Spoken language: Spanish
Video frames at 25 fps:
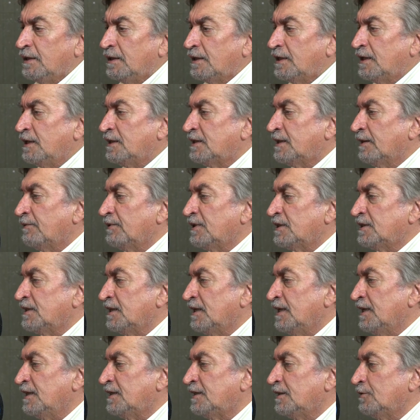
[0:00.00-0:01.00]

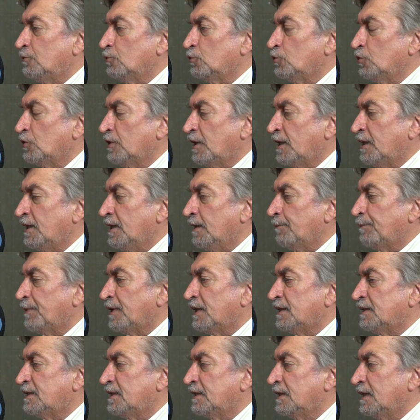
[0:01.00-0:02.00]
Restablecer la institucionalidad
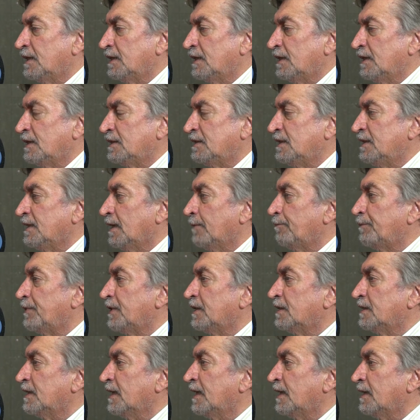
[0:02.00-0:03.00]
parece que quiere decir
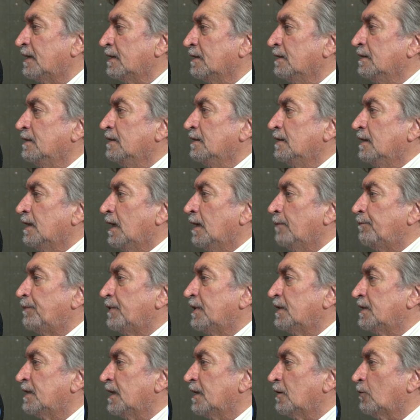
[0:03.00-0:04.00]
apretar,
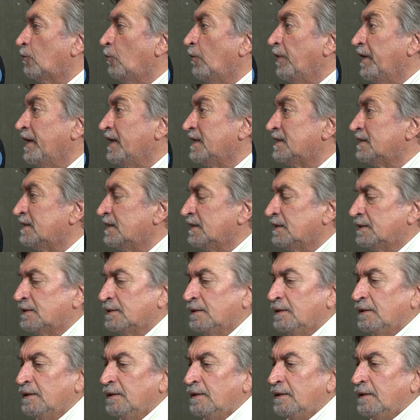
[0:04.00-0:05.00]
apretar jueces,
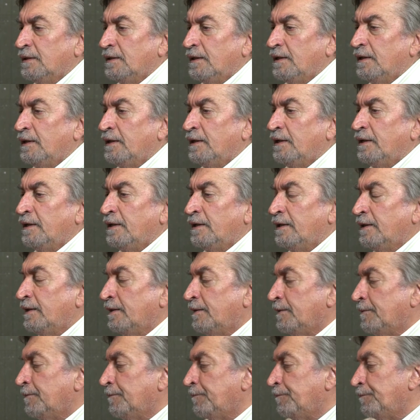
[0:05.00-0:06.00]

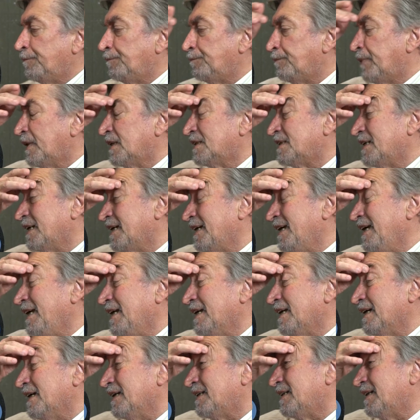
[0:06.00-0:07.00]
eh,
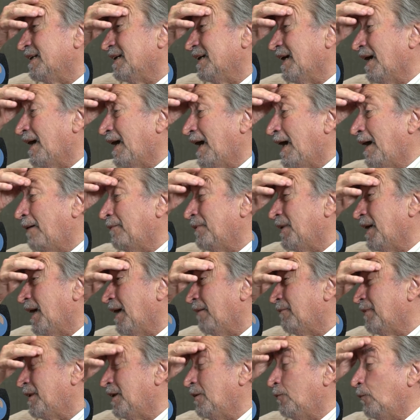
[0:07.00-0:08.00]
perseguir, este,
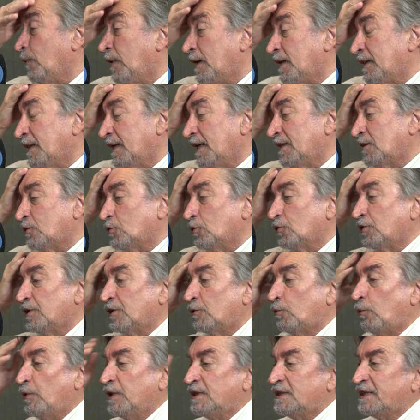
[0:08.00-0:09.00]
averiguar datos de
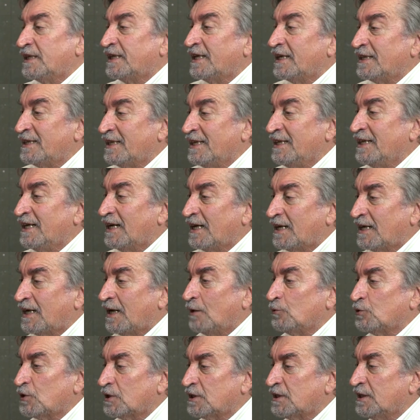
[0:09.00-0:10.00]
jueces que tengan
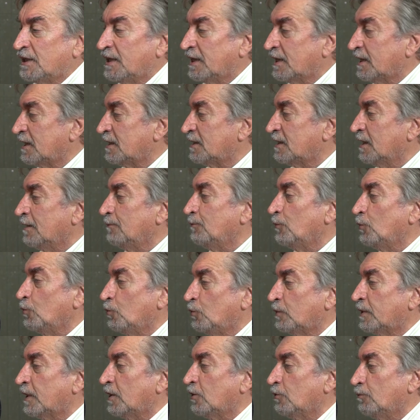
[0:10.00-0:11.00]
causas en las que está
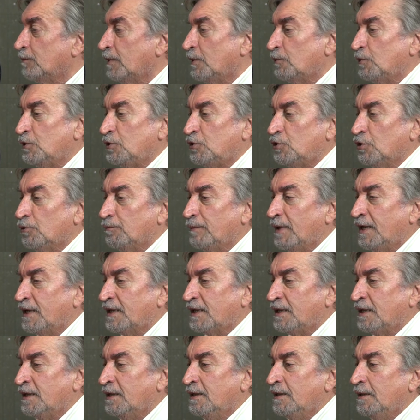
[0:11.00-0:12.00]
involucrado Mauricio
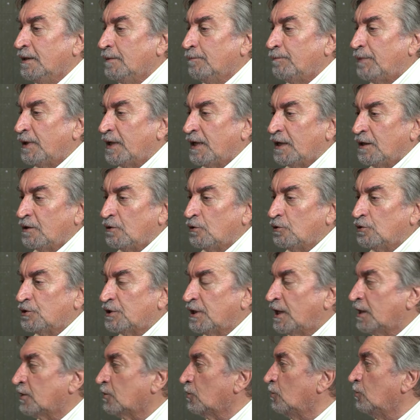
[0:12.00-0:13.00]
Macri para
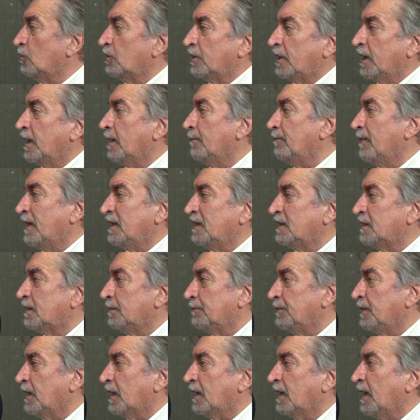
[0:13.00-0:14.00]
encontrar con qué
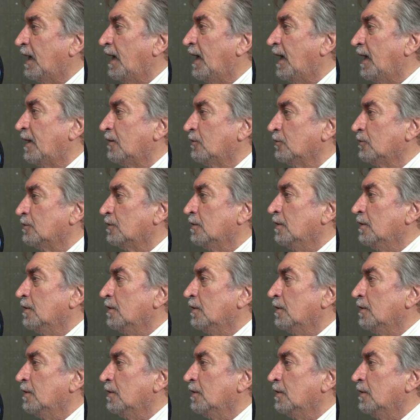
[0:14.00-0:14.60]
amante viajaron,